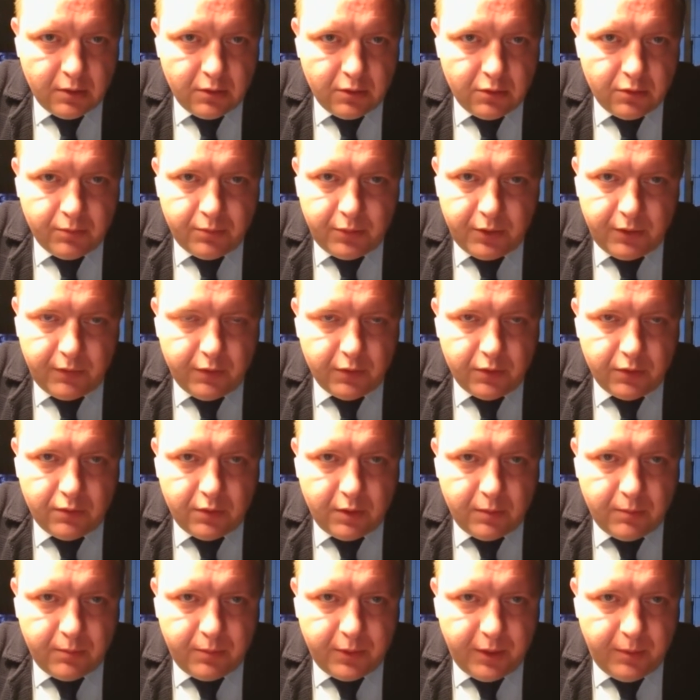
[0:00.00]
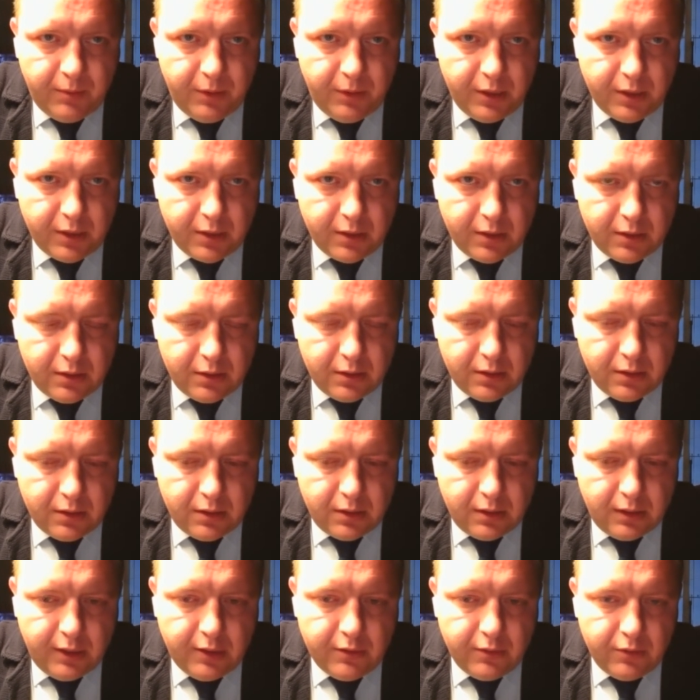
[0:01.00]
Ну, приведу вам пример.
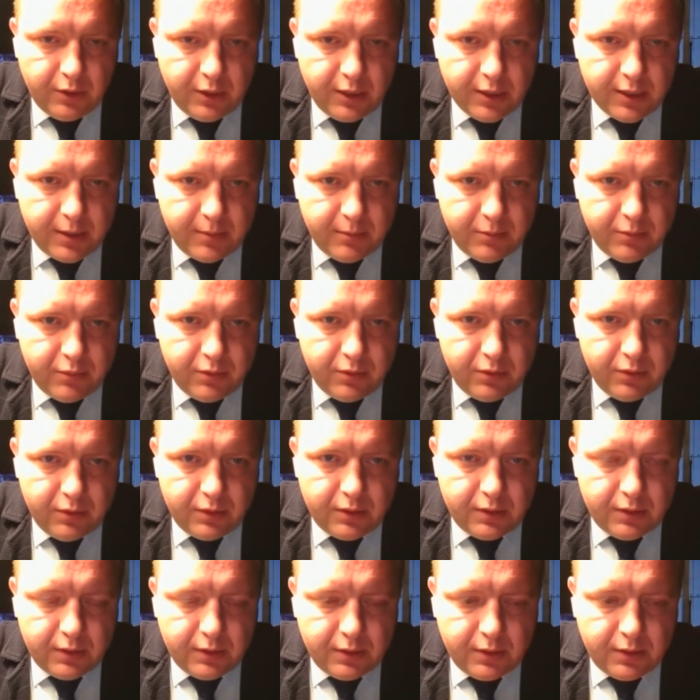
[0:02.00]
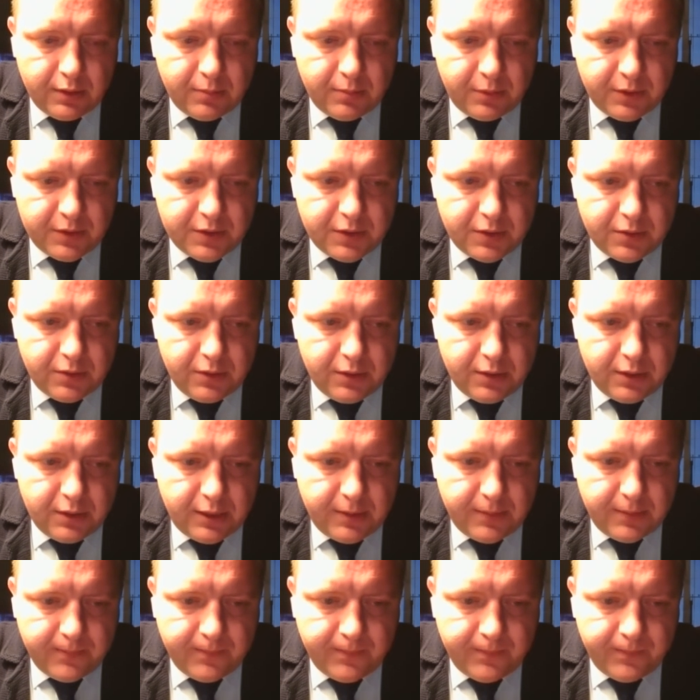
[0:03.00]
И логика будет
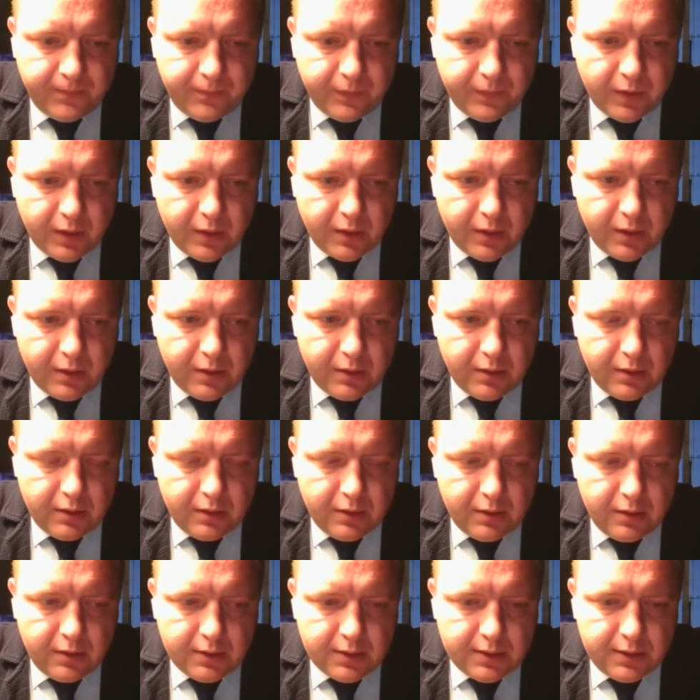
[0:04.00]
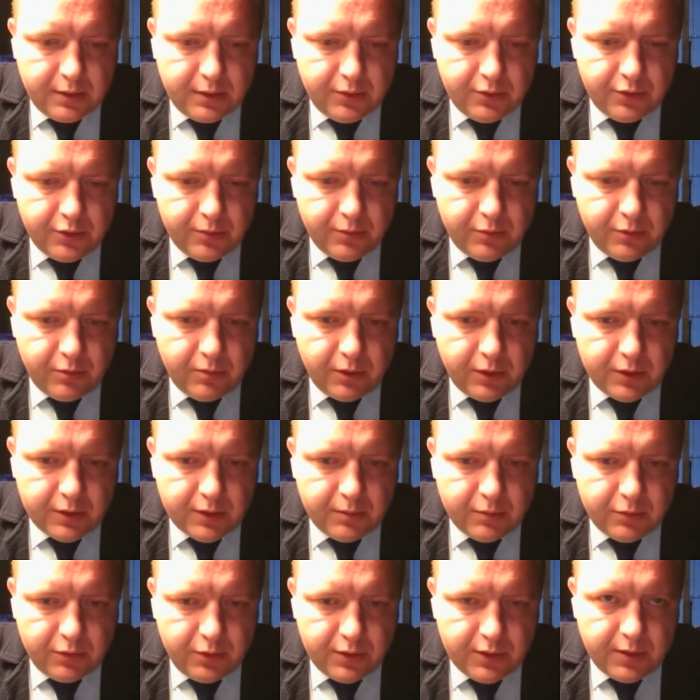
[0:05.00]
построена следующим
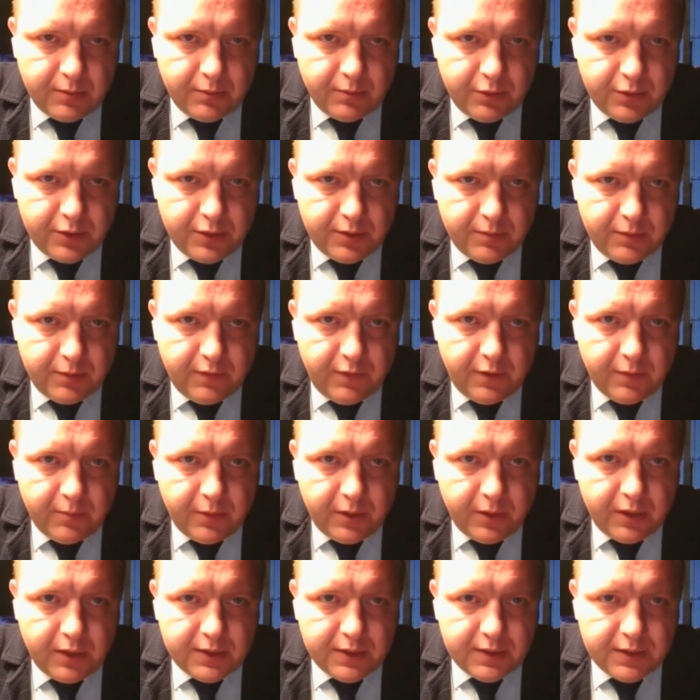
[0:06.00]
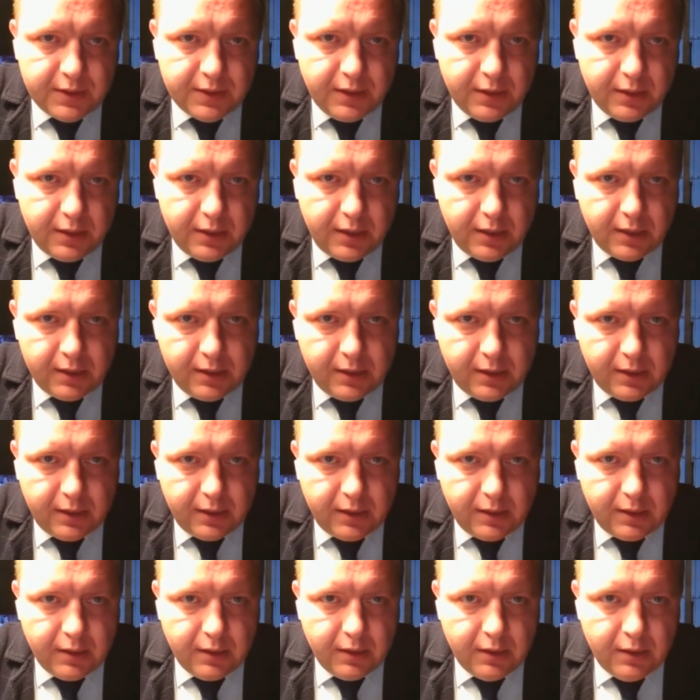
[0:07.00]
образом. То есть, допустим, две полосы,
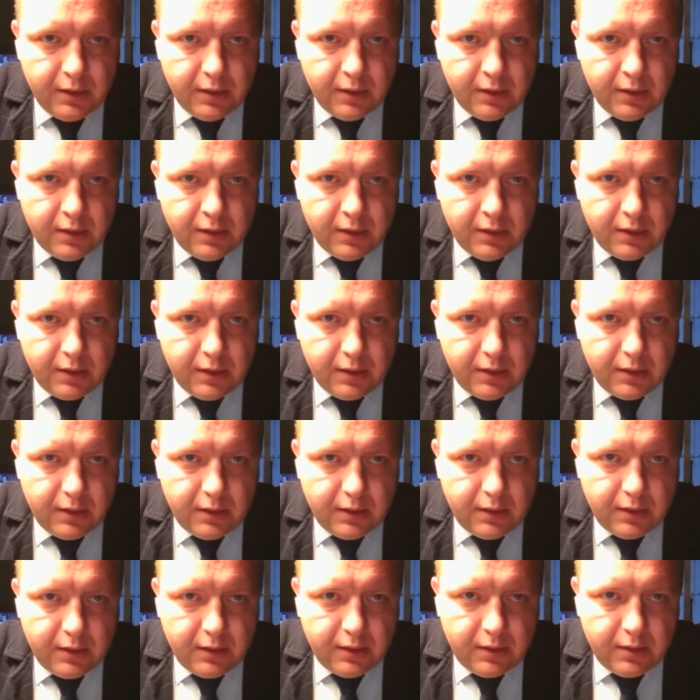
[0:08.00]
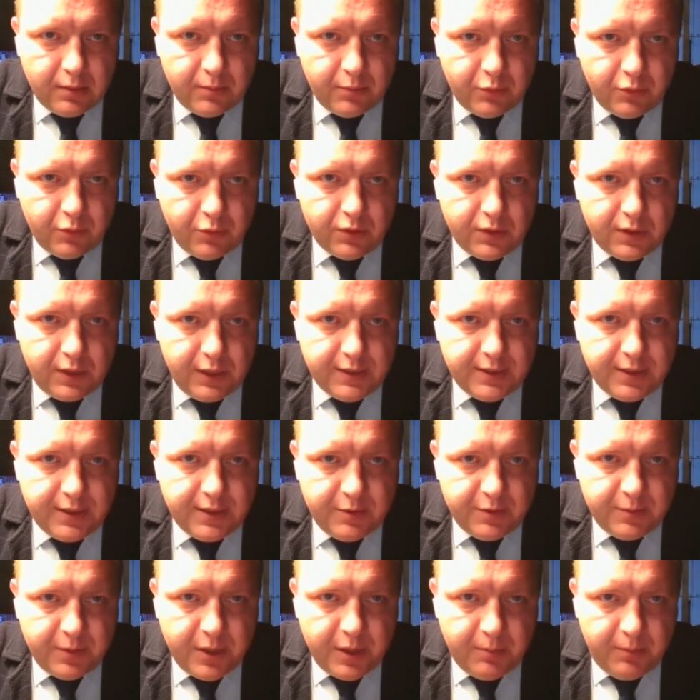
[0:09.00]
одна а, по
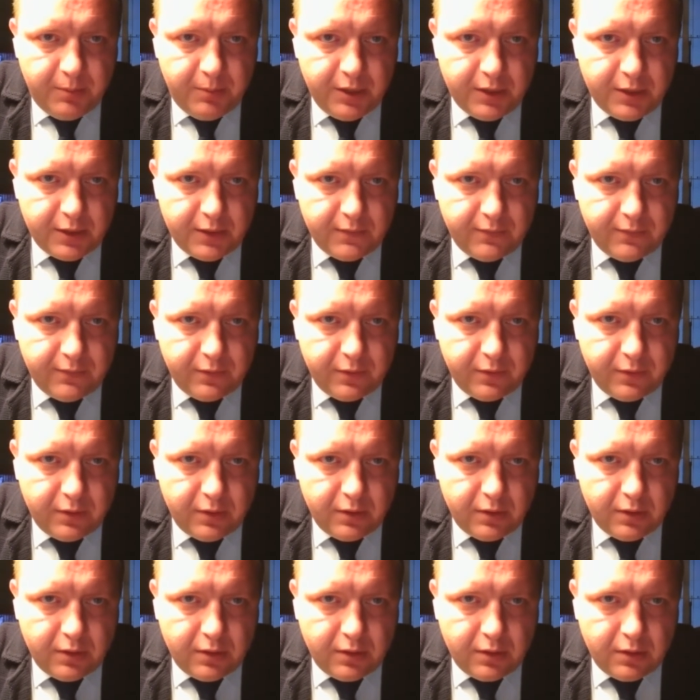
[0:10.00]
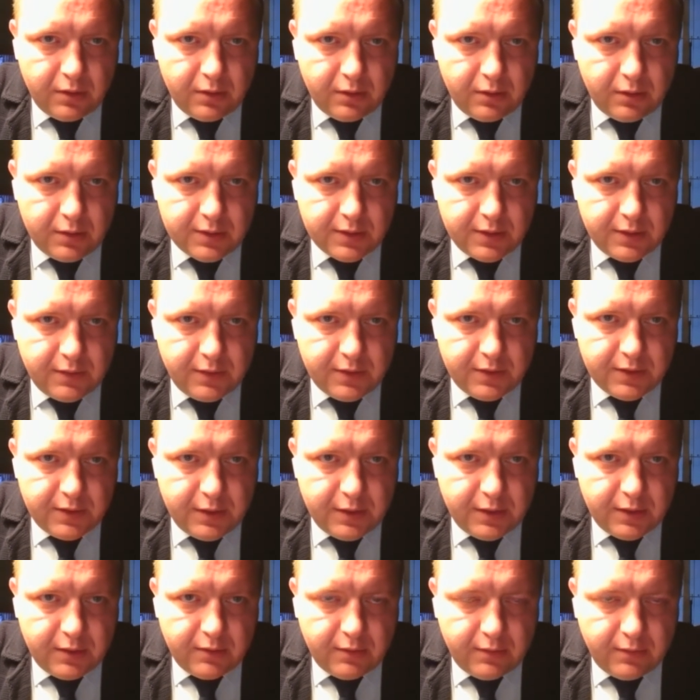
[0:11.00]
3,75 метров, а,
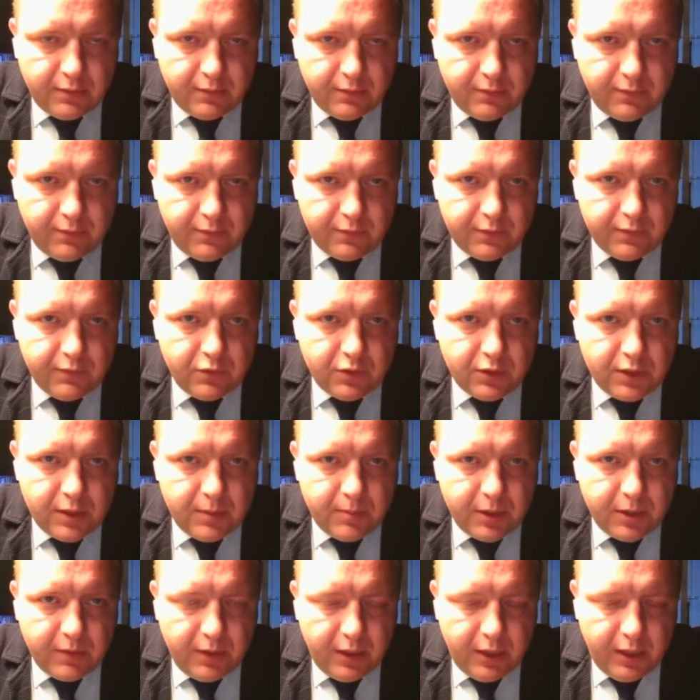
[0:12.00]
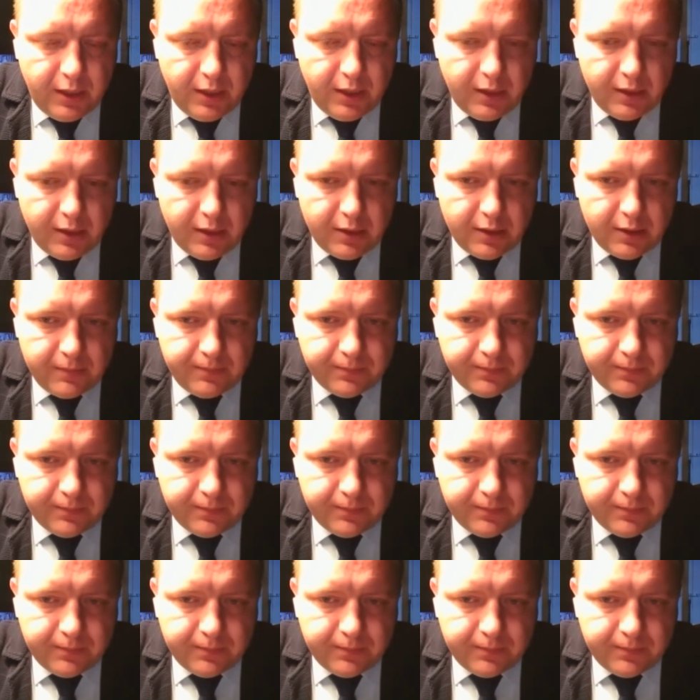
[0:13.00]
соответственно, в двух направлениях.